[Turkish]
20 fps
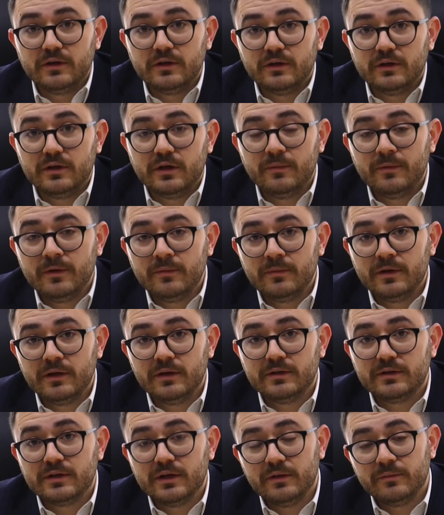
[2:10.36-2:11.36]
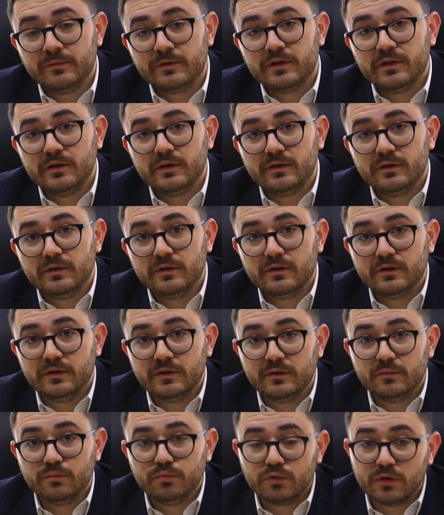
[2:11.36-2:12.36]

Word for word: E, hemen belirtelim ki e,